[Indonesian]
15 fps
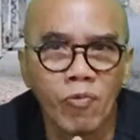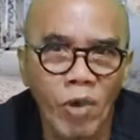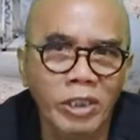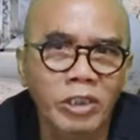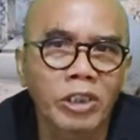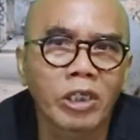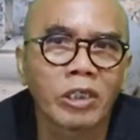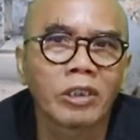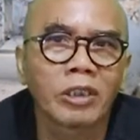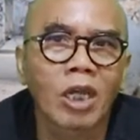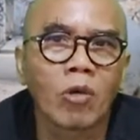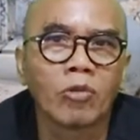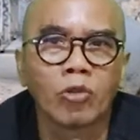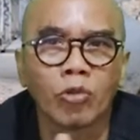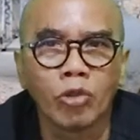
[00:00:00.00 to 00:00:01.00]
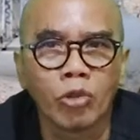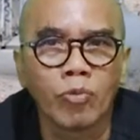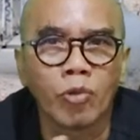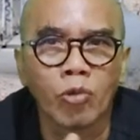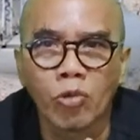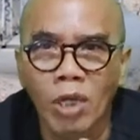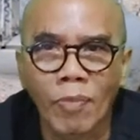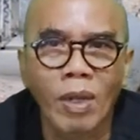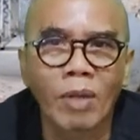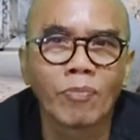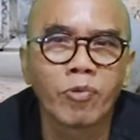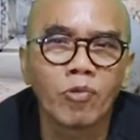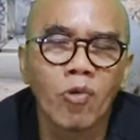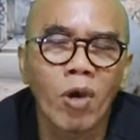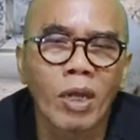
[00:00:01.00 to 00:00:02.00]
West dan tahun 70-80-an uh,
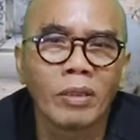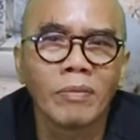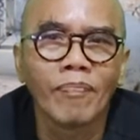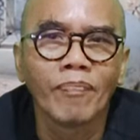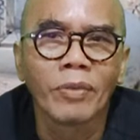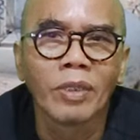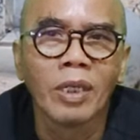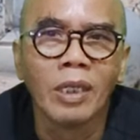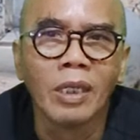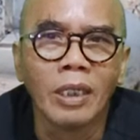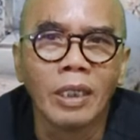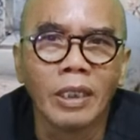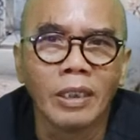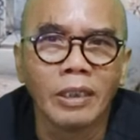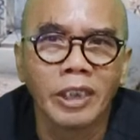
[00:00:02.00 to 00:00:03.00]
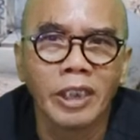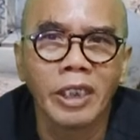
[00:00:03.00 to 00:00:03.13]
eh,